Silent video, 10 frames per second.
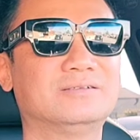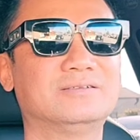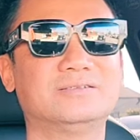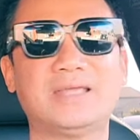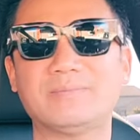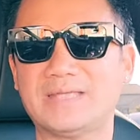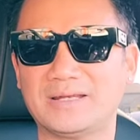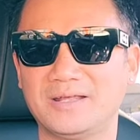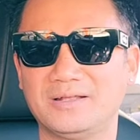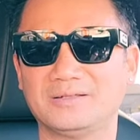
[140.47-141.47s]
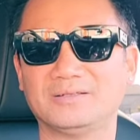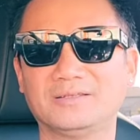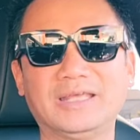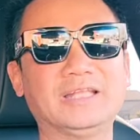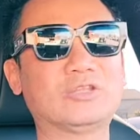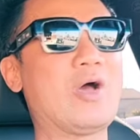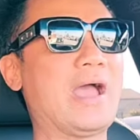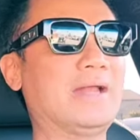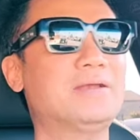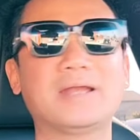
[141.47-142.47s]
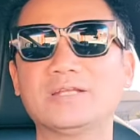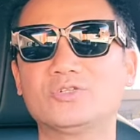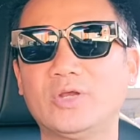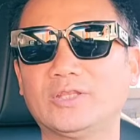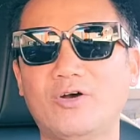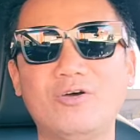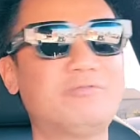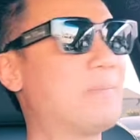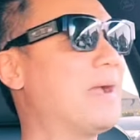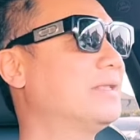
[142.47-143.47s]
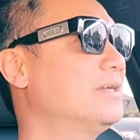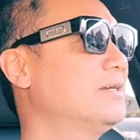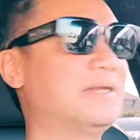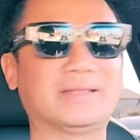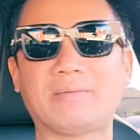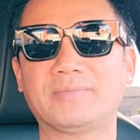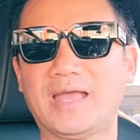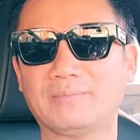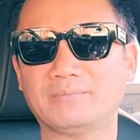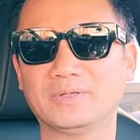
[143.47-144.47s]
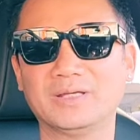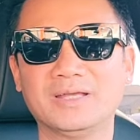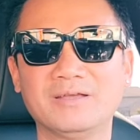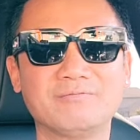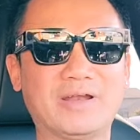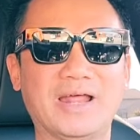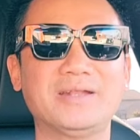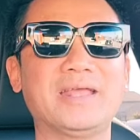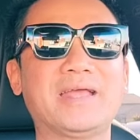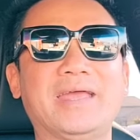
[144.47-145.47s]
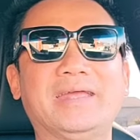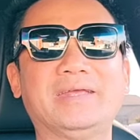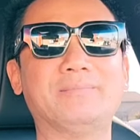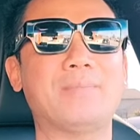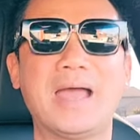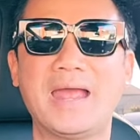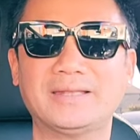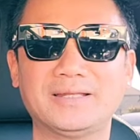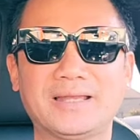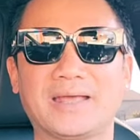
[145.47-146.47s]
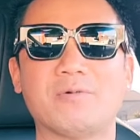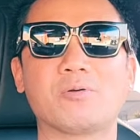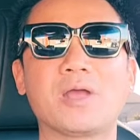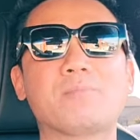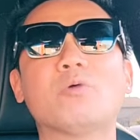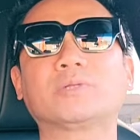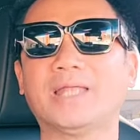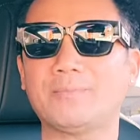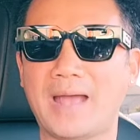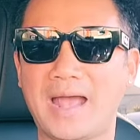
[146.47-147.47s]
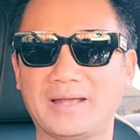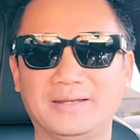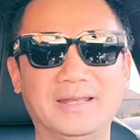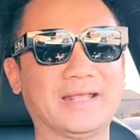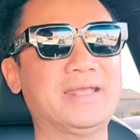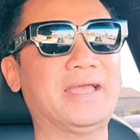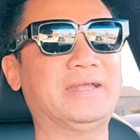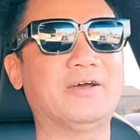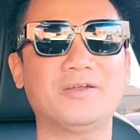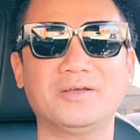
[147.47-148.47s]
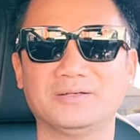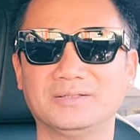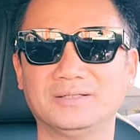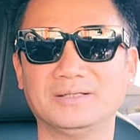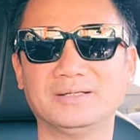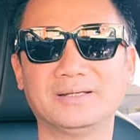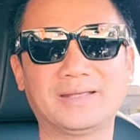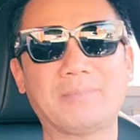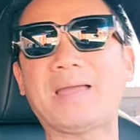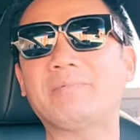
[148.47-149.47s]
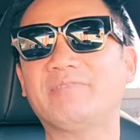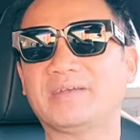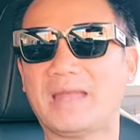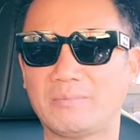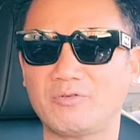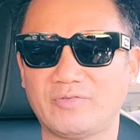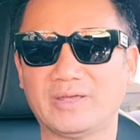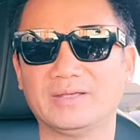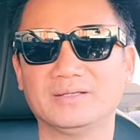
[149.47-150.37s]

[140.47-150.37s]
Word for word: xem xét đó thì tòa án đã truy tố và bắt những người này tạm giam và đến cái ngày mai tức là ngày 1 tháng 3 là cái ngày đó đó ngày mai bên Việt Nam đó quý vị